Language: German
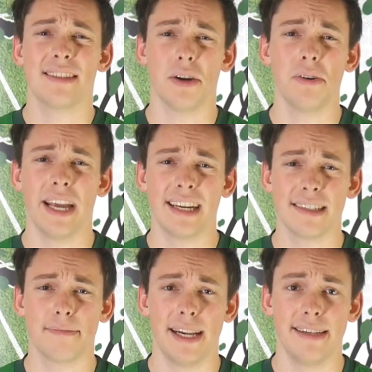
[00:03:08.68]
jetzt doch
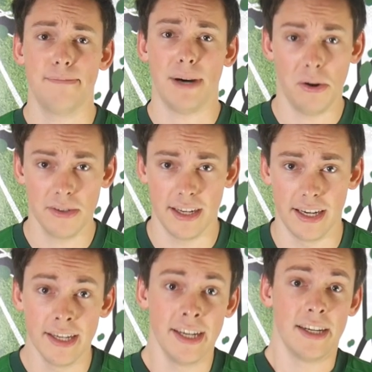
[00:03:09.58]
erstmal eine Pause.
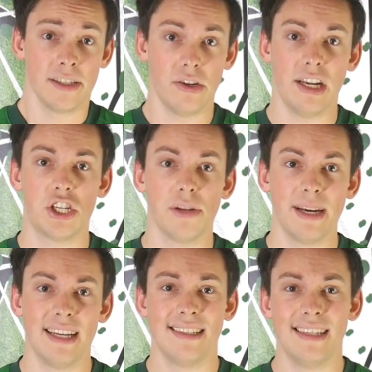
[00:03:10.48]
Deutlich
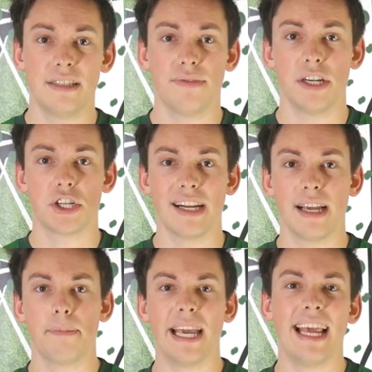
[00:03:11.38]
schlimmer sieht es für den
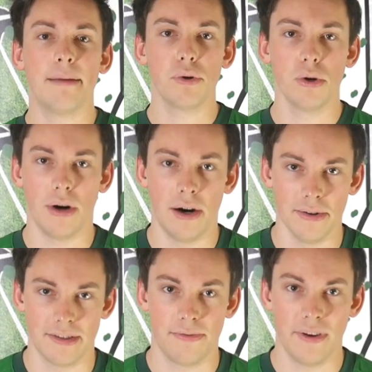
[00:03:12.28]
Schalker Breel Embolo
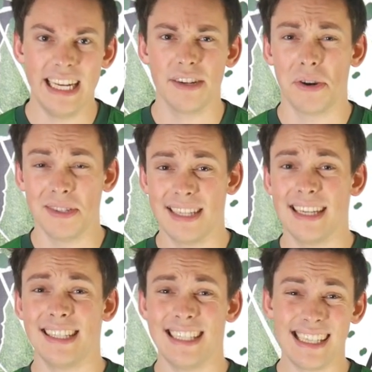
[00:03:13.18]
aus. Für ihn
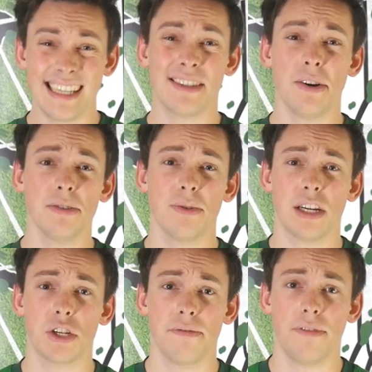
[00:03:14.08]
könnte die Saison
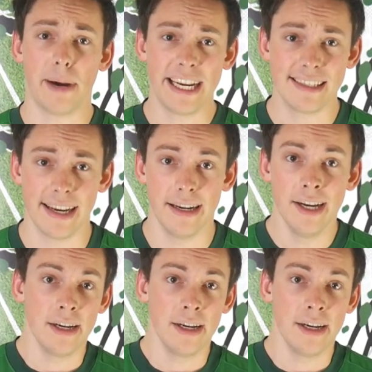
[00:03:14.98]
sogar schon vorbei sein.